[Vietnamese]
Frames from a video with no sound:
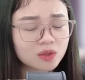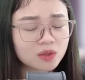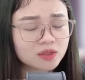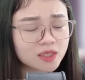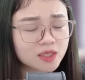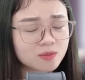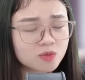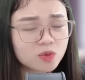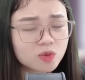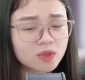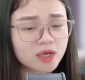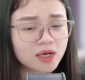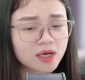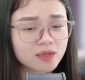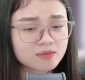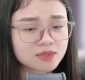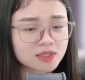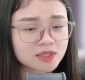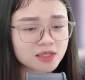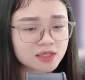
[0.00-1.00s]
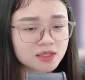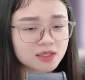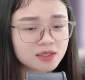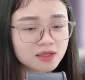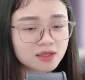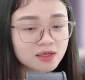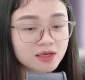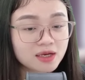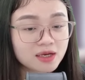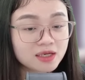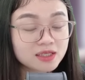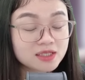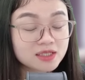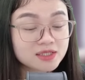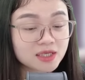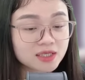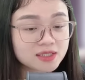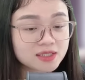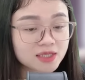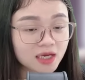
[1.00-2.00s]
thì còn tìm có để làm gì
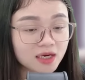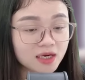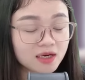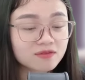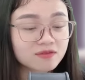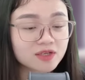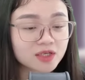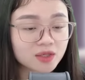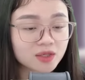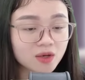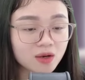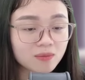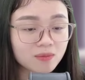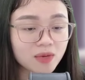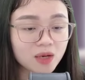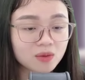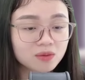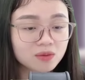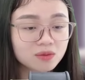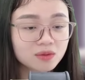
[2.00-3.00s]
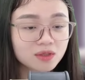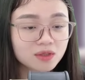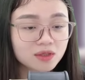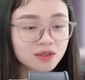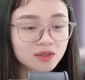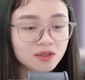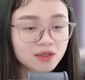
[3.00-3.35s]
Chắc chắn là vì kho báu